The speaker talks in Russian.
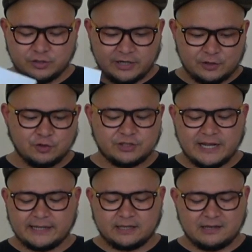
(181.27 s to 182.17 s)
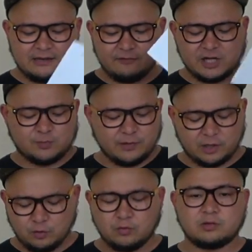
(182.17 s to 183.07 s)
что я хочу снять на ваш
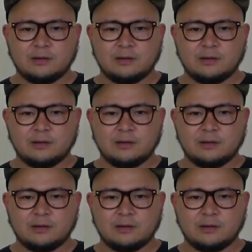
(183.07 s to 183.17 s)
продукт